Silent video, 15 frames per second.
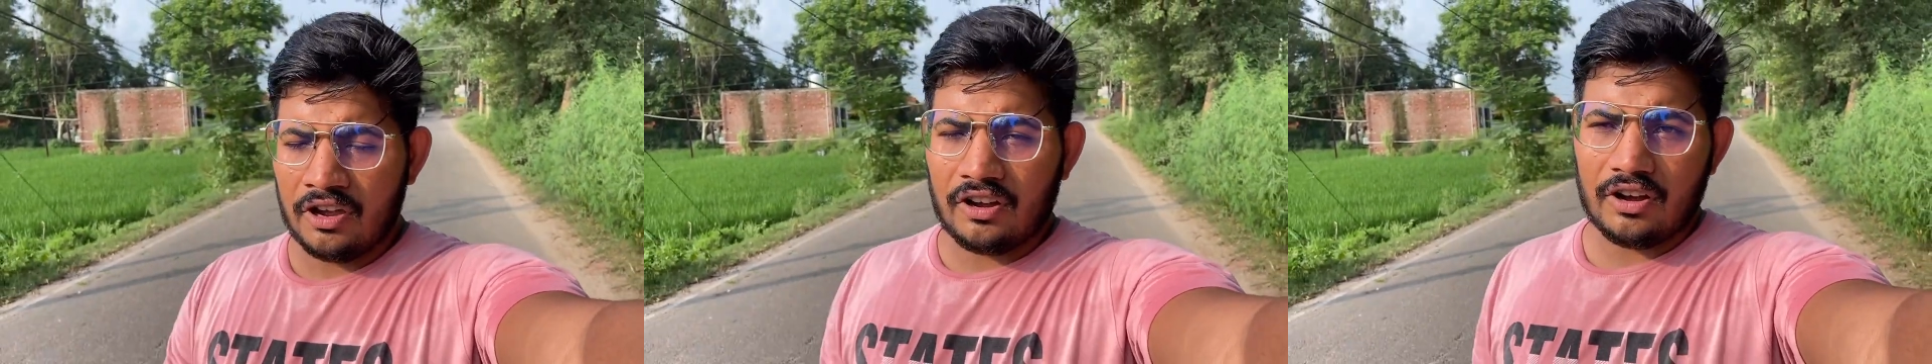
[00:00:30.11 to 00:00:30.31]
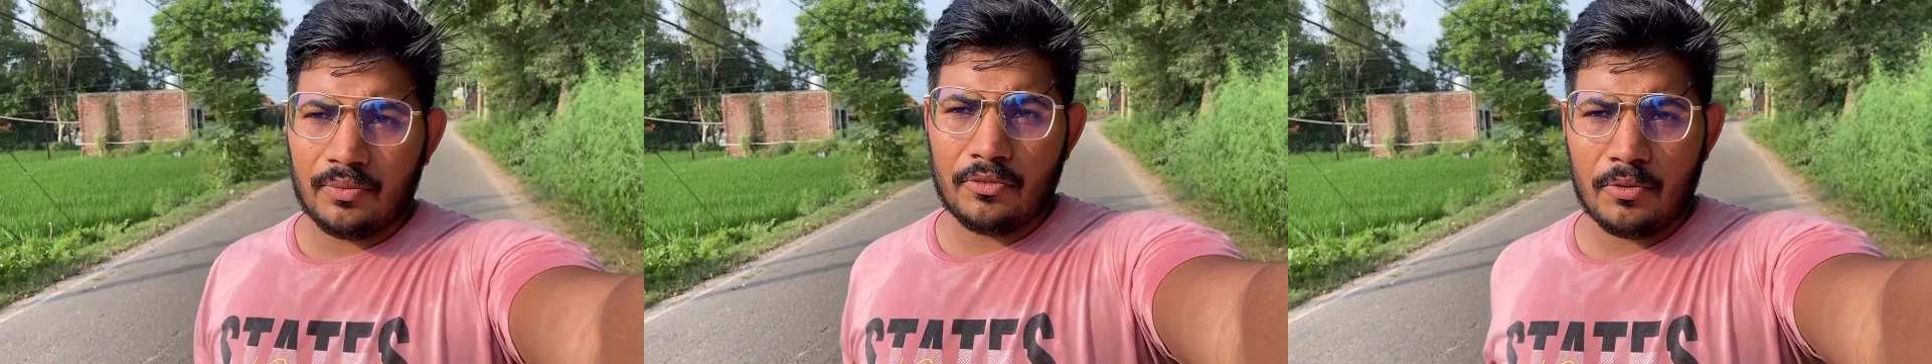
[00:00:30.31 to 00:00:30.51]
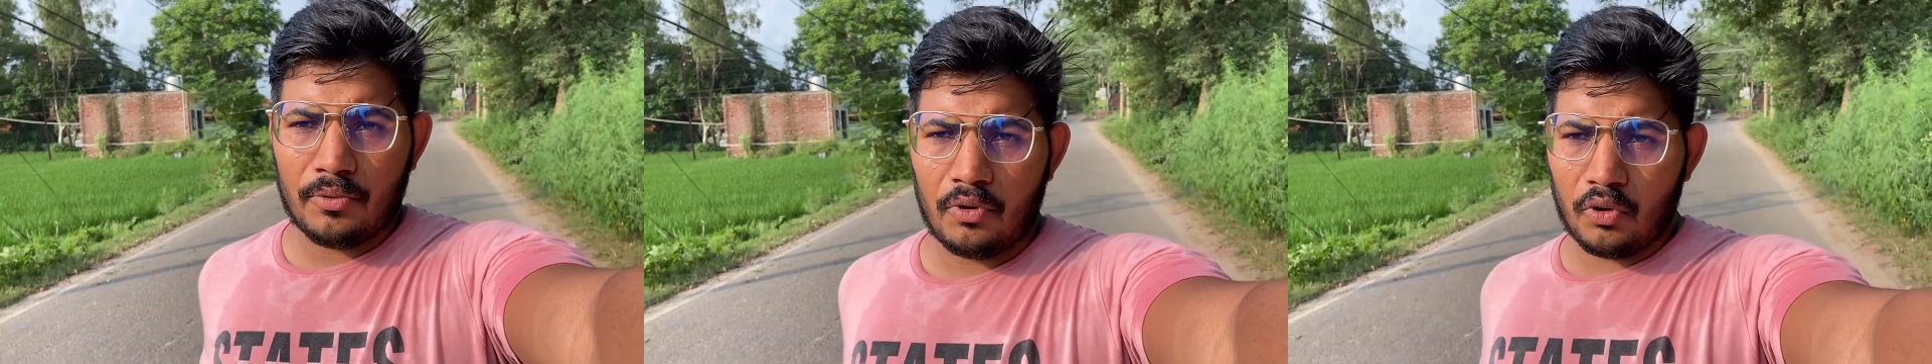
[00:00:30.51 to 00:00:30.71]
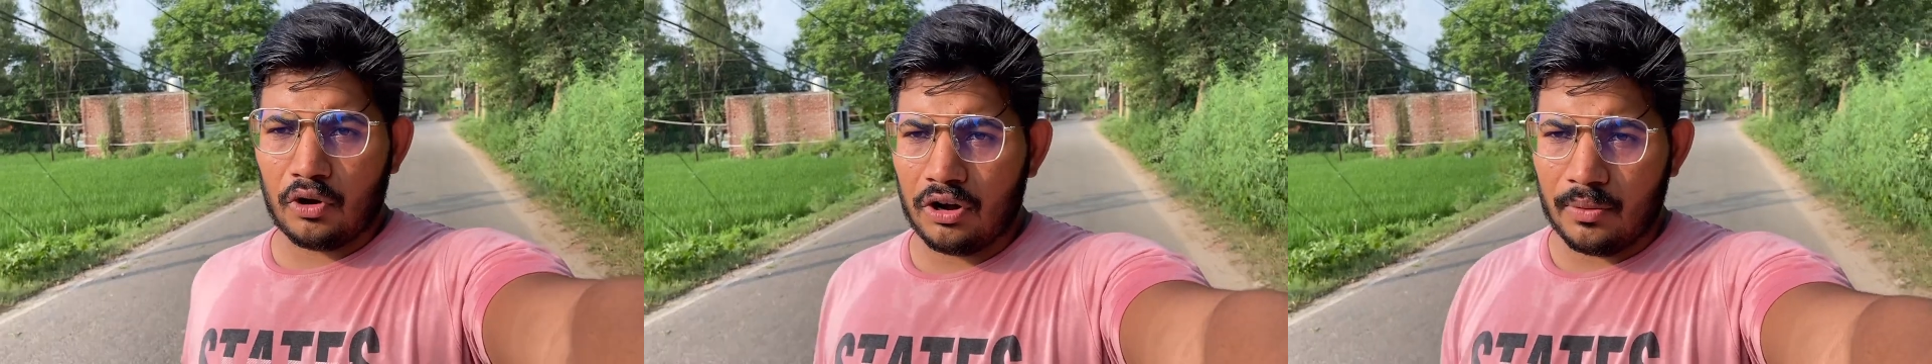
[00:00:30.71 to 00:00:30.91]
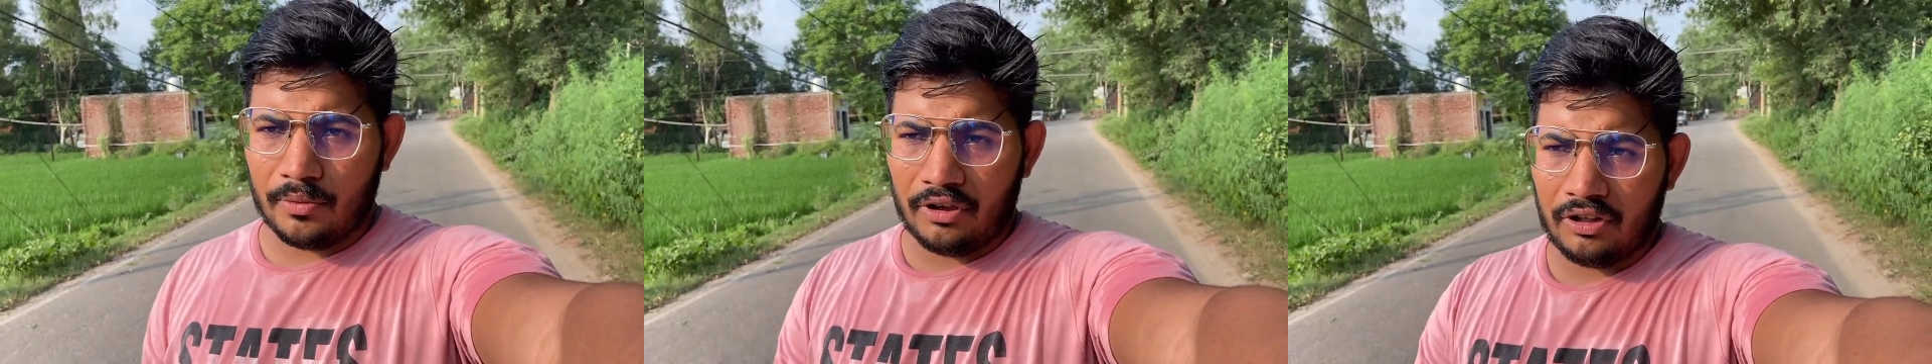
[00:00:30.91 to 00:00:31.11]
कमी
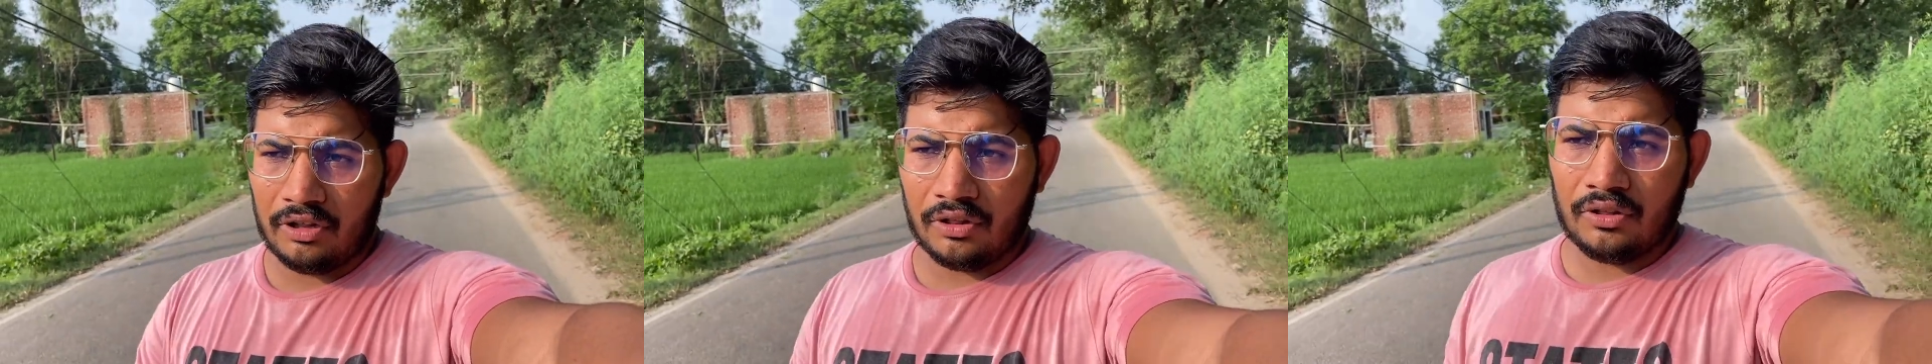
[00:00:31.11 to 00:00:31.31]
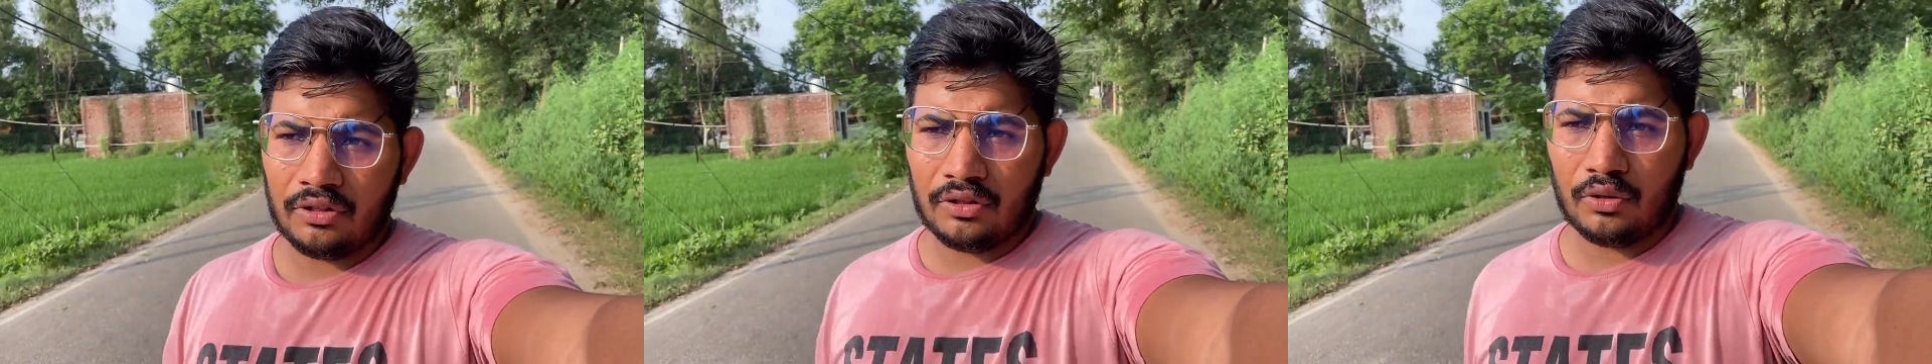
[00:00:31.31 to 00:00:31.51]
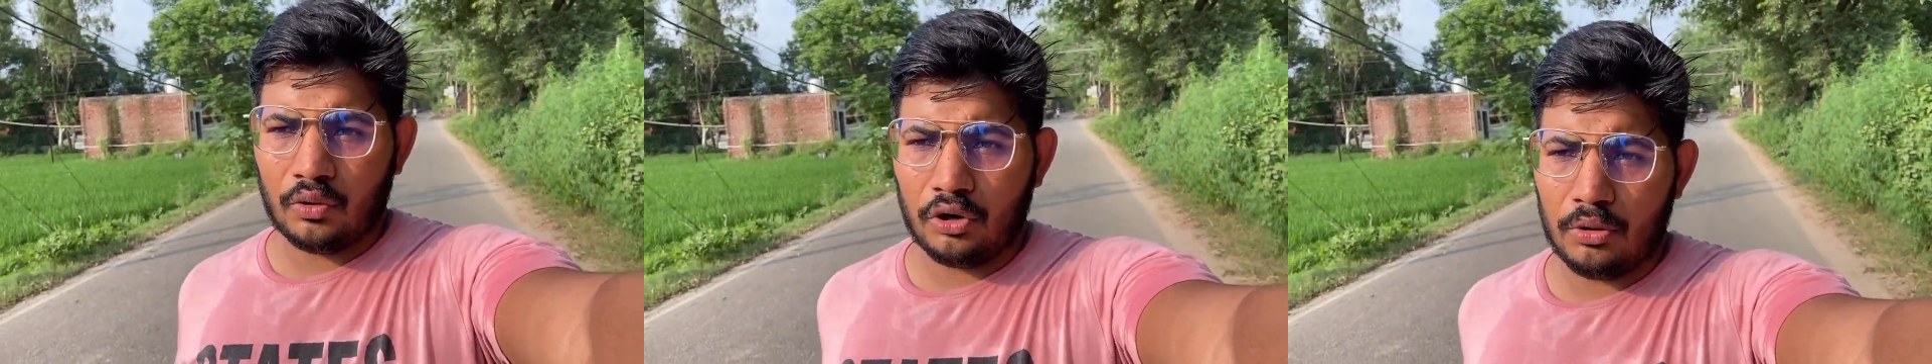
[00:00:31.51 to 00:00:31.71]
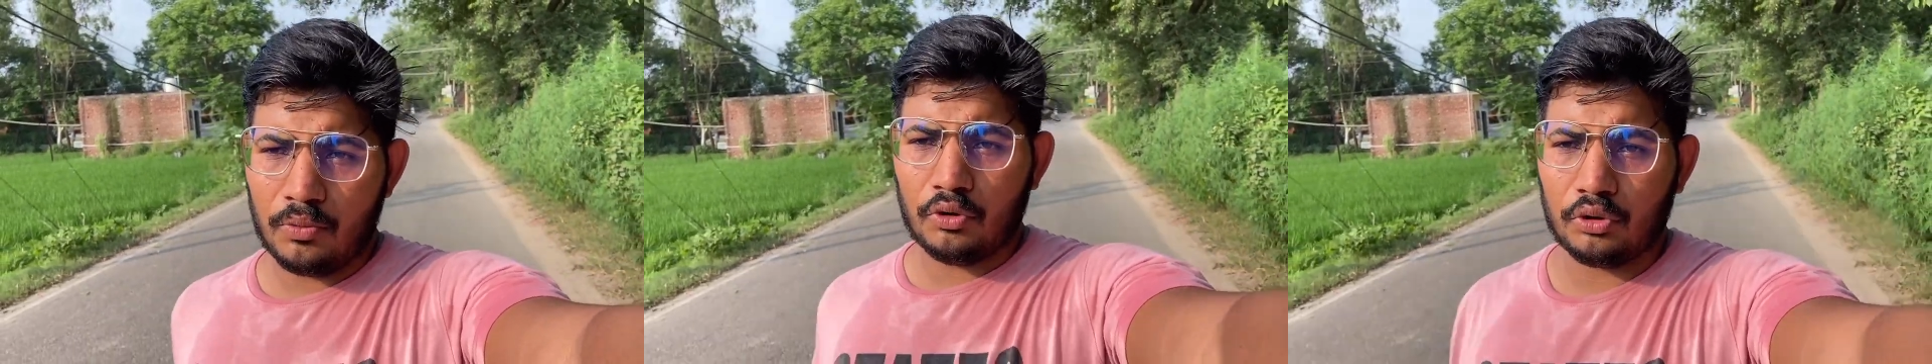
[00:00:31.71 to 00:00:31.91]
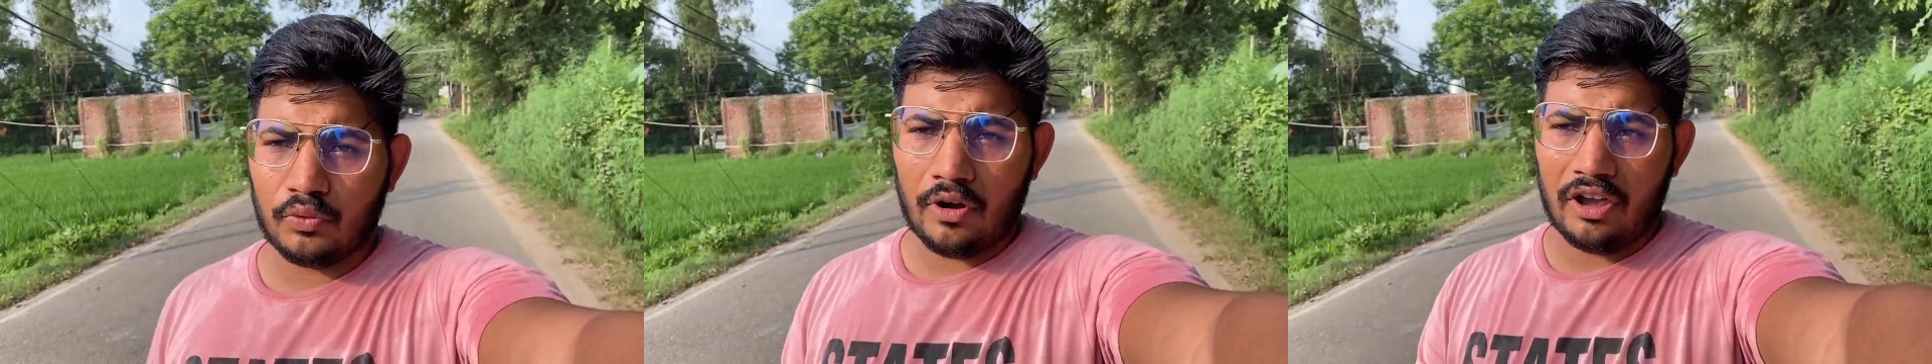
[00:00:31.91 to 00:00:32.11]
प्रॉब्लम है थोड़ी
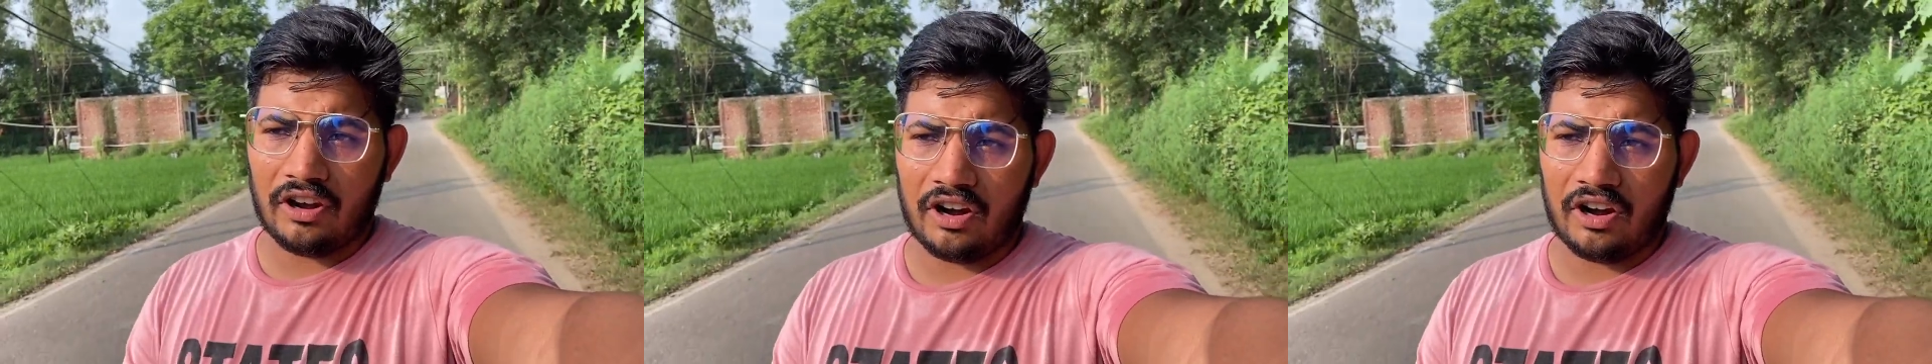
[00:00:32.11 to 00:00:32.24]
बहुत वायर